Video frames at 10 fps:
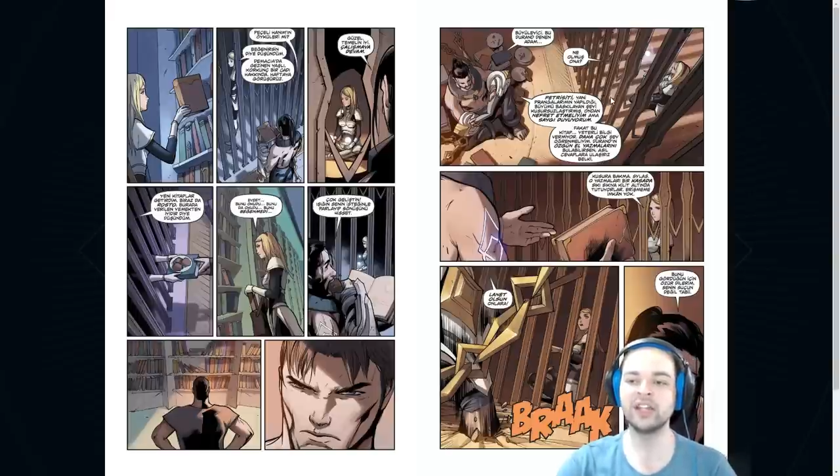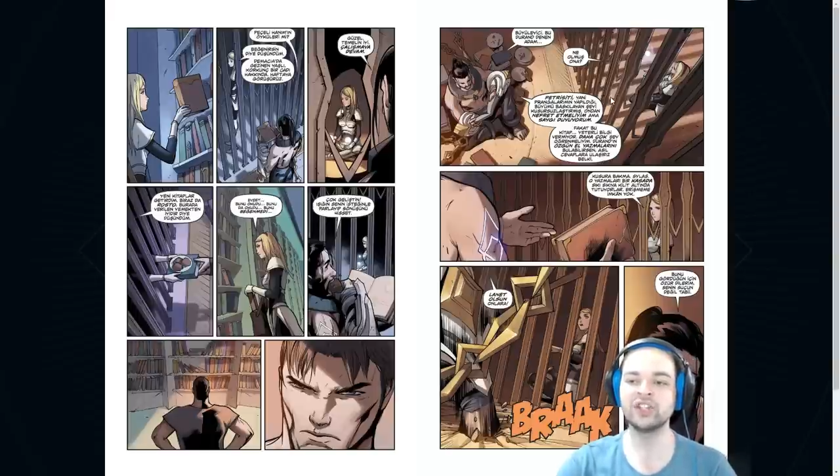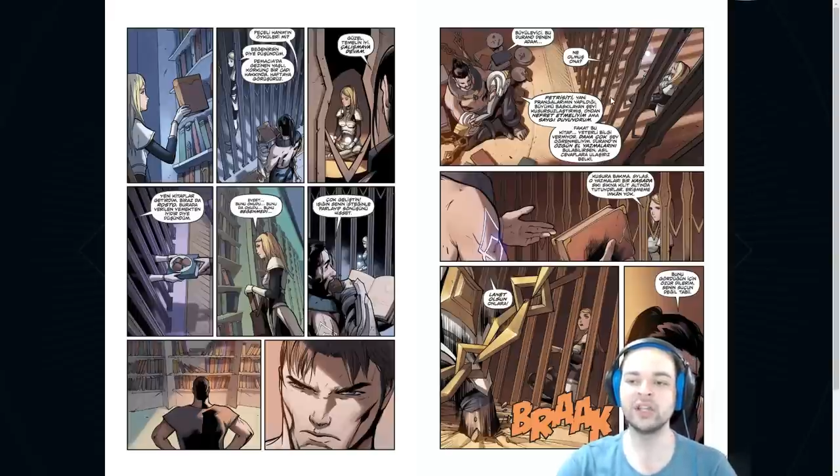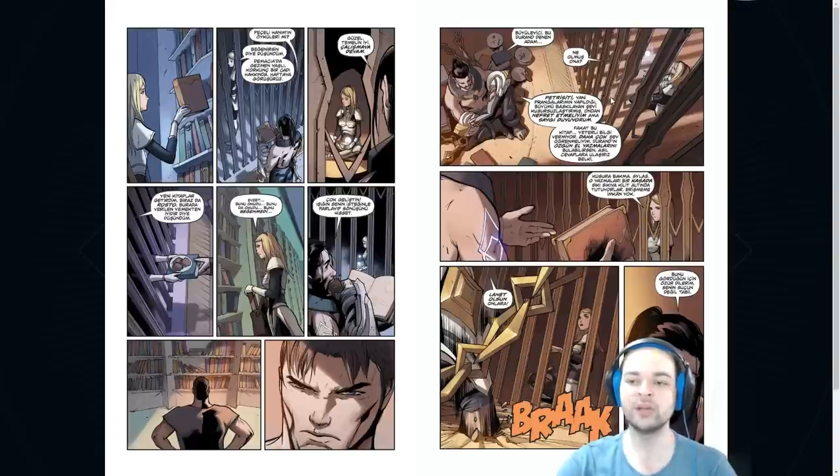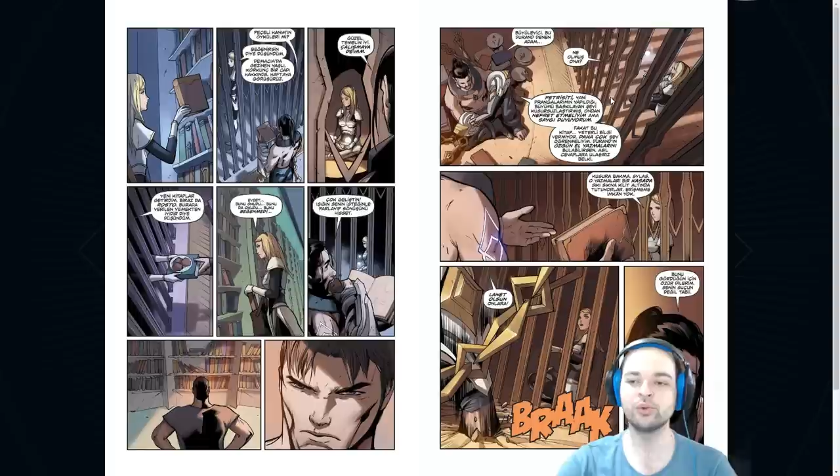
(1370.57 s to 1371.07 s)

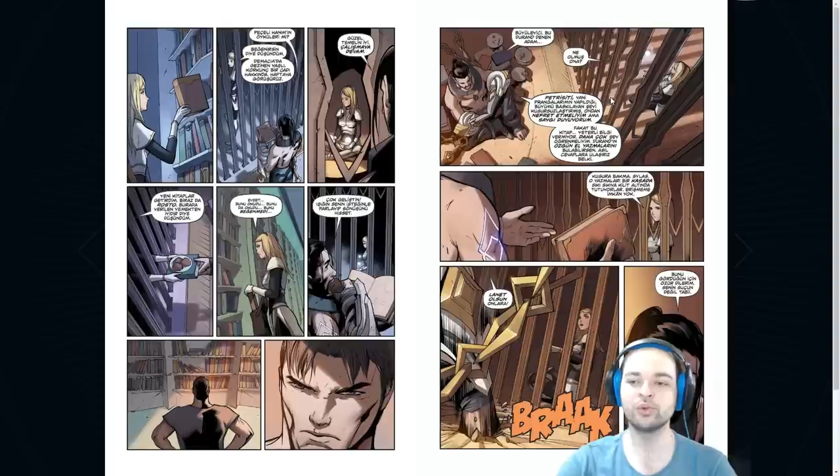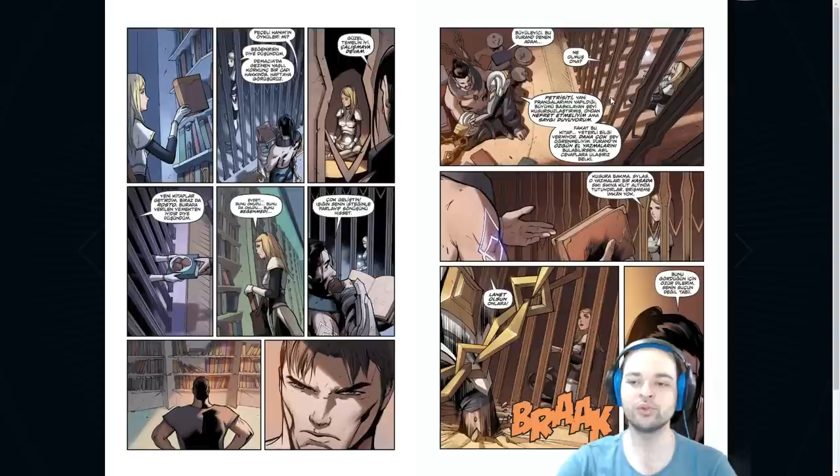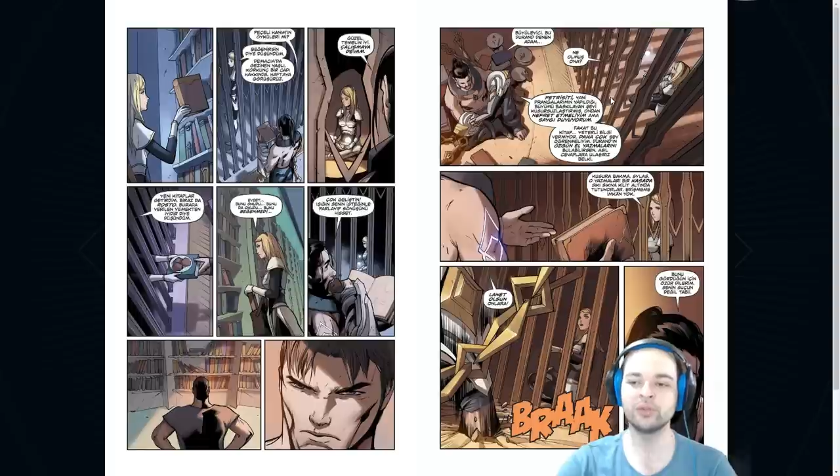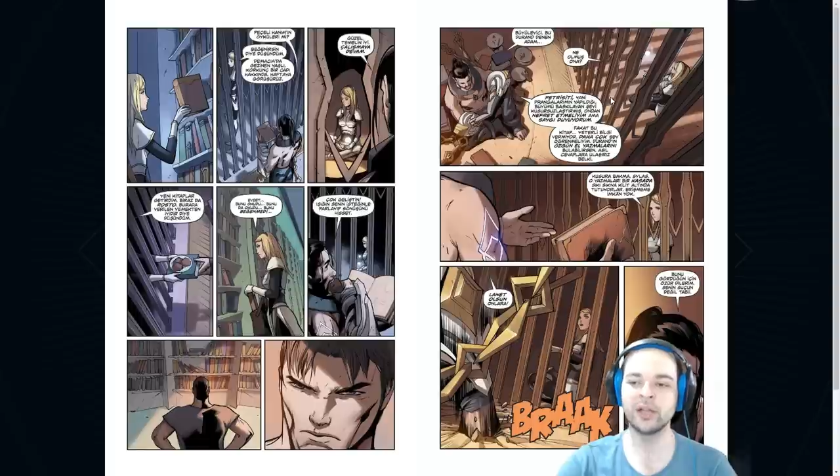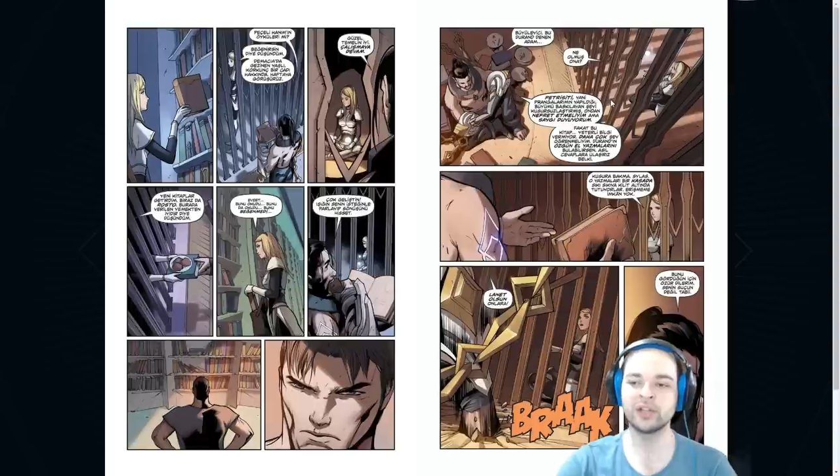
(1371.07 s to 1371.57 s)
şeyi
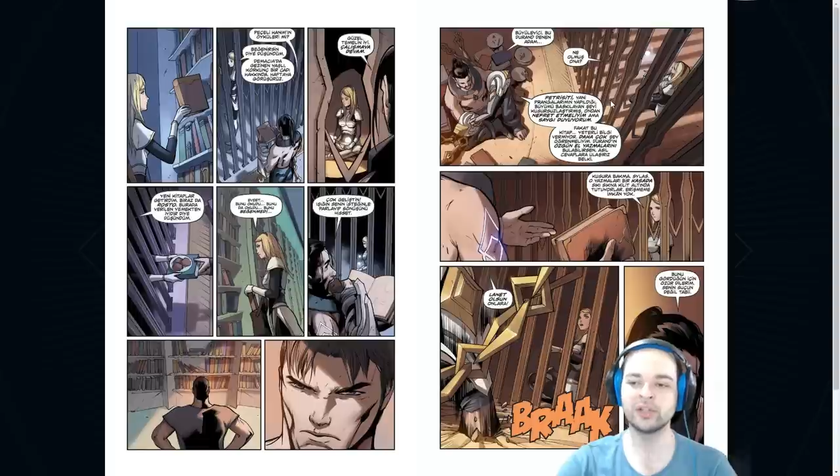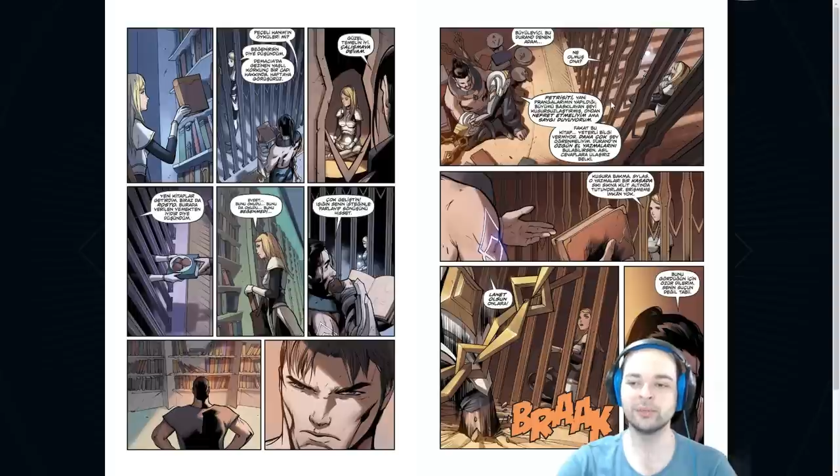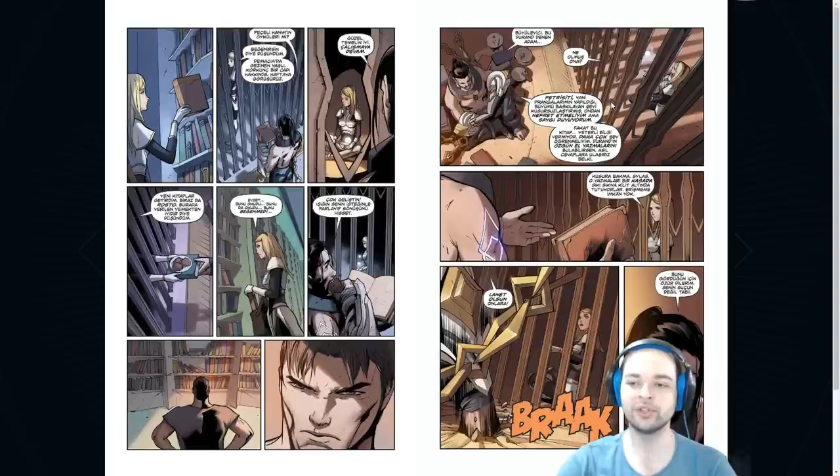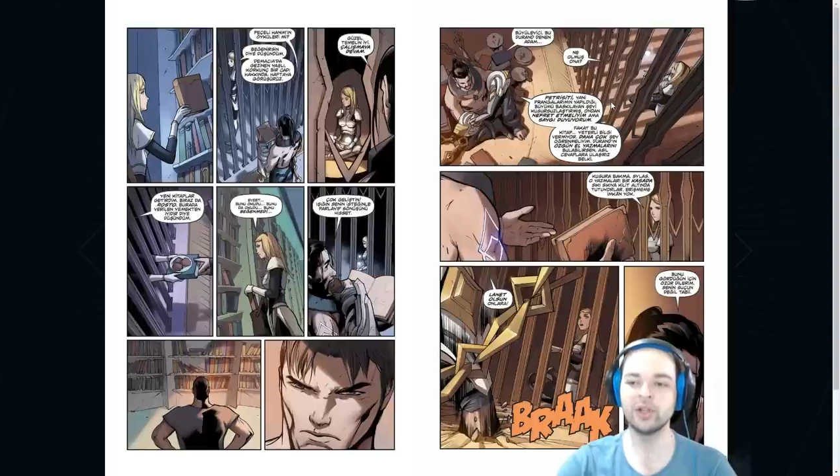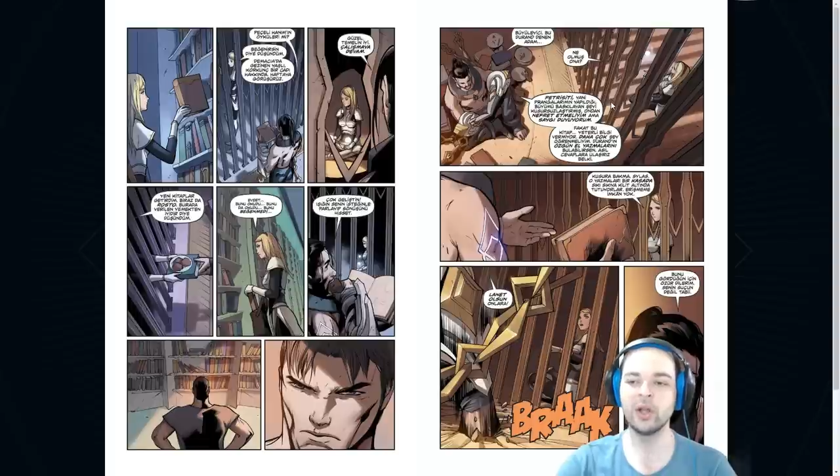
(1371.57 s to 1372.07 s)

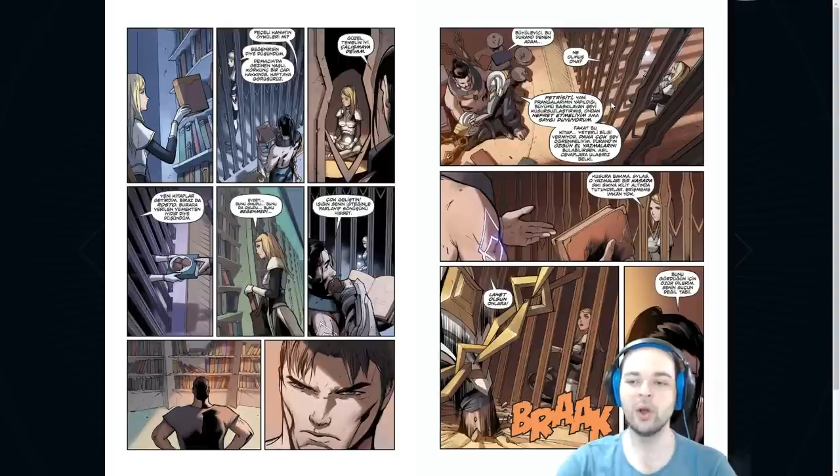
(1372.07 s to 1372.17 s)
kusursuzlaştırmış.